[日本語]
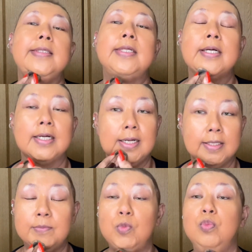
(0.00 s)
なんか
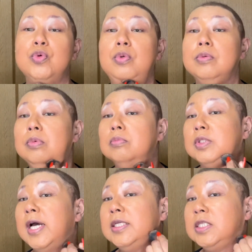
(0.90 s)
もう
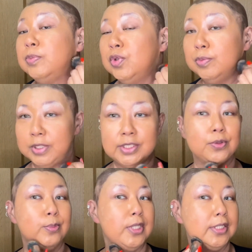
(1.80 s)
第一ブームです
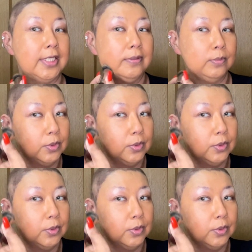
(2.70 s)
よ皆さん